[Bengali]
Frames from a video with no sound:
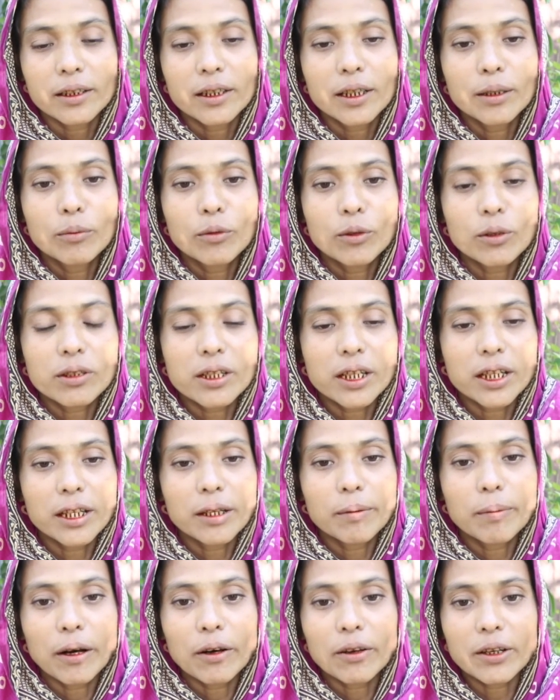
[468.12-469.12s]
দিমো যে
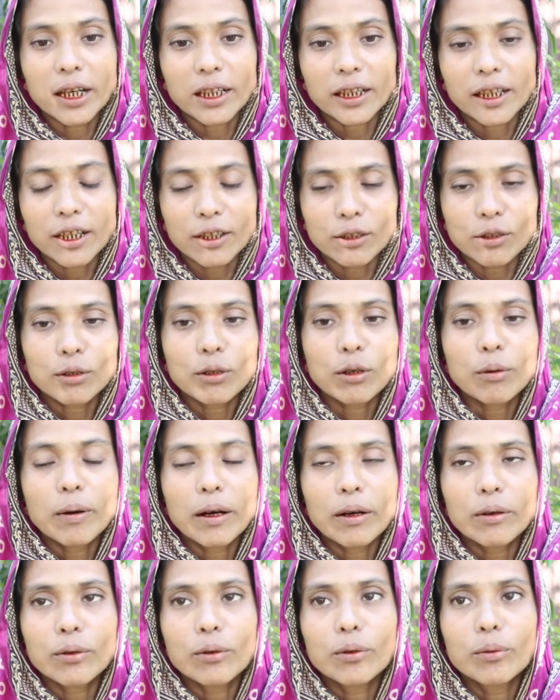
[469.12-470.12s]
বাহরে একটা কিছু তো
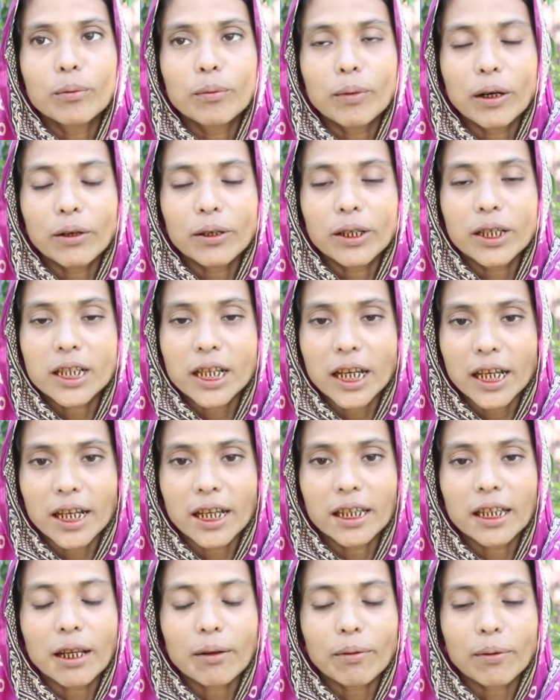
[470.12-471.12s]
বাহুরুম বাহরে
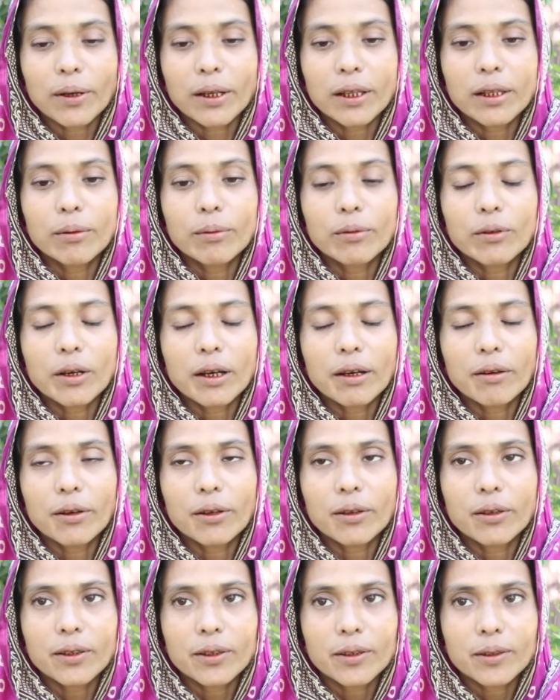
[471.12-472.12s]
সাইরে তারপরে দিমো
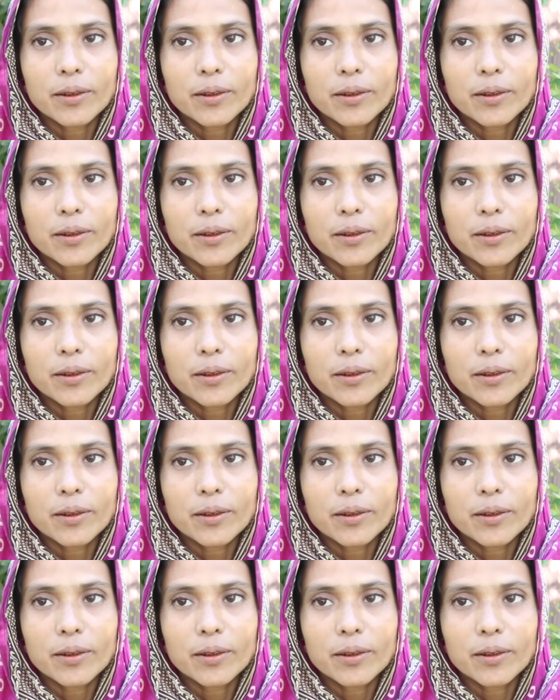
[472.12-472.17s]
খাওয়ান